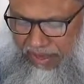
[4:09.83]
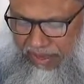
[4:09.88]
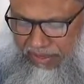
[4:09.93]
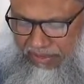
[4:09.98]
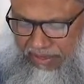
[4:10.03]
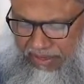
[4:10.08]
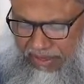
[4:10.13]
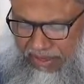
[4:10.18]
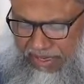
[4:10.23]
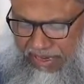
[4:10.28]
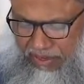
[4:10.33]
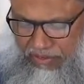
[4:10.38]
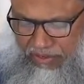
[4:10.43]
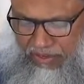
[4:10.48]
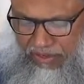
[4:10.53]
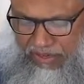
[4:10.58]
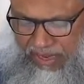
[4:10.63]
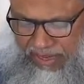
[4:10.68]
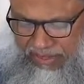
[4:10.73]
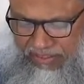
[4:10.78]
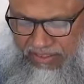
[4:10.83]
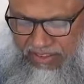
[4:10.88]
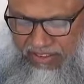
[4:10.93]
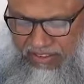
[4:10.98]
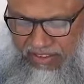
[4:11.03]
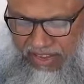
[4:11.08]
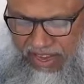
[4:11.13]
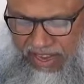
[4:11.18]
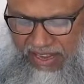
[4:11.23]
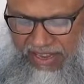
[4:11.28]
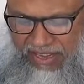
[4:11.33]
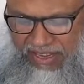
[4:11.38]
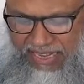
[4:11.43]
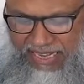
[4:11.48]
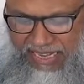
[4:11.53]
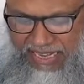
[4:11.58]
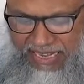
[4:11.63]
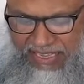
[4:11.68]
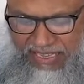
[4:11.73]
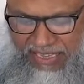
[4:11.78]
কাজেই কেউ যদি কাঁদতে চায়
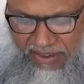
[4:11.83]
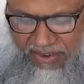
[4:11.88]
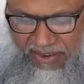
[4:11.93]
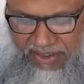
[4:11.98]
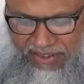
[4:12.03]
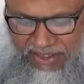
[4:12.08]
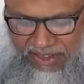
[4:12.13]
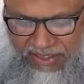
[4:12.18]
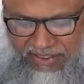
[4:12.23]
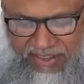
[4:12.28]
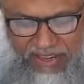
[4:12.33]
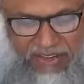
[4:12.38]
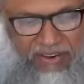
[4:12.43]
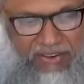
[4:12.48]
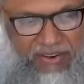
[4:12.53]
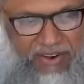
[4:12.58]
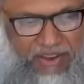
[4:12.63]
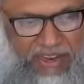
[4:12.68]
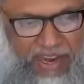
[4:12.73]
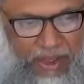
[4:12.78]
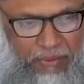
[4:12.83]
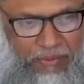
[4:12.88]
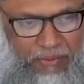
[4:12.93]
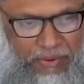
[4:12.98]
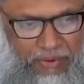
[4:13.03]
তাহলে তার ছেলেগুলোর নাম